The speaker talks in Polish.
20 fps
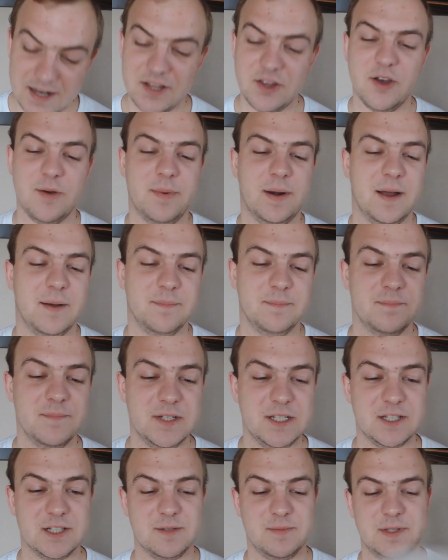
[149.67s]
Ale dobra,
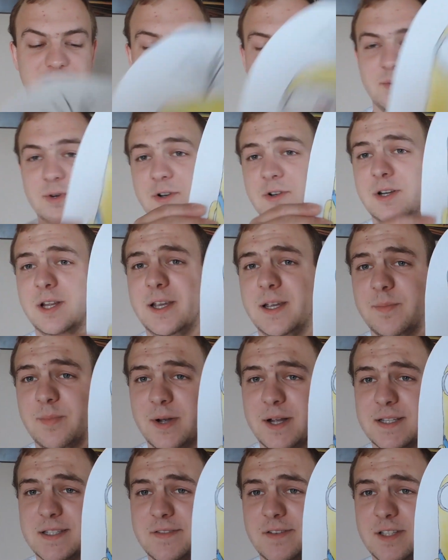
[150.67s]
myślę, że będę po kolei
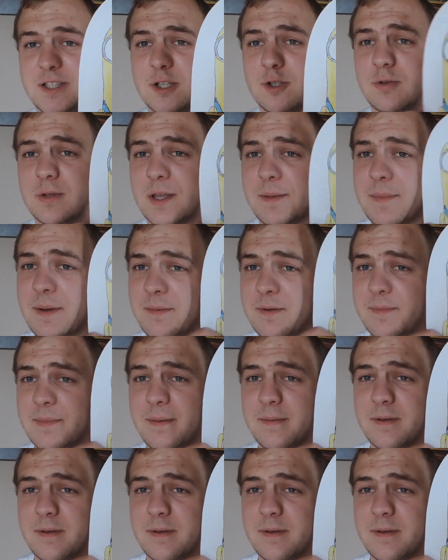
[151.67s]
pokazywać co tutaj mamy.